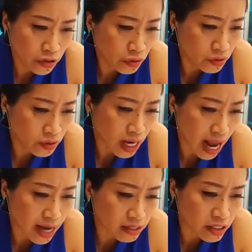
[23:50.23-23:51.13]
ดูค
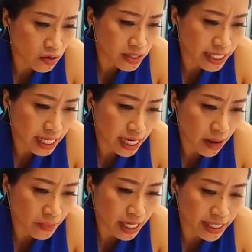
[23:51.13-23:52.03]
รั้งโจนจีนแถ
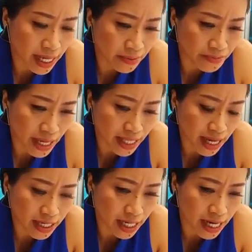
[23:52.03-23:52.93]
บมาเลเซียมา
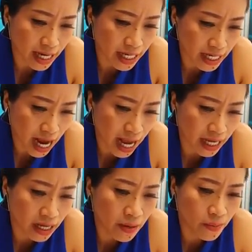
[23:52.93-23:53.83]
ตั้งถิ่นฐานที่ไท
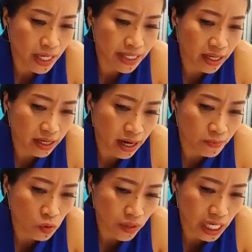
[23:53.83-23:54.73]
ยมาเลเซีย
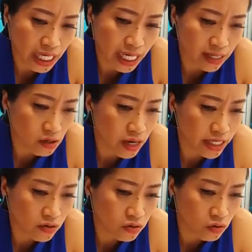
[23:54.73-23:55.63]
ทำทุกวิถีทางต้อง
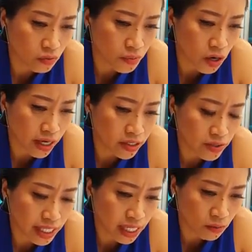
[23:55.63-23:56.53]
ให้ชนกลุ่มน้อยโจ
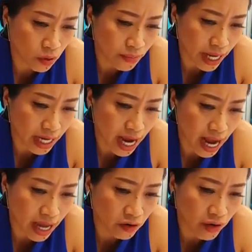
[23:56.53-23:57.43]
นจีนหมดไปให้
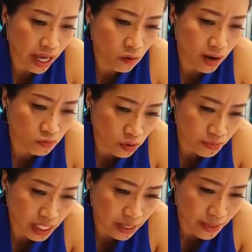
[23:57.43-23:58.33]
ได้ โดยให้ความร่วม
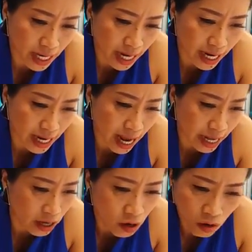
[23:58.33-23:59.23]
มือกับทางการไทย
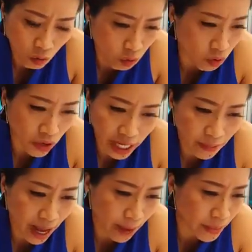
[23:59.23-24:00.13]
โอ้โห นี่
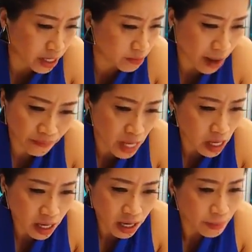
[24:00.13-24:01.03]
มาเป็นแบบ
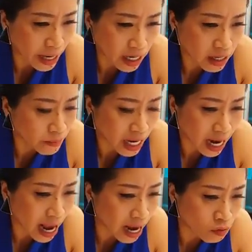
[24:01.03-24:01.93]
เป็นเรื่องเป็น
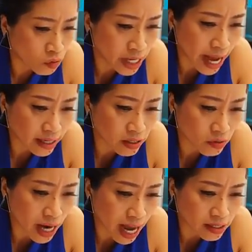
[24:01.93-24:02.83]
ราว คุณแดงโซ
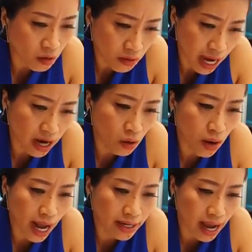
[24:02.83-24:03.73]
ดาต้องคาร
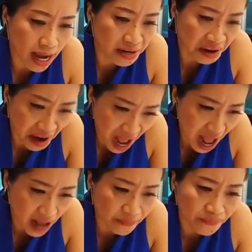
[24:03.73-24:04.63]
วะทหารกล้า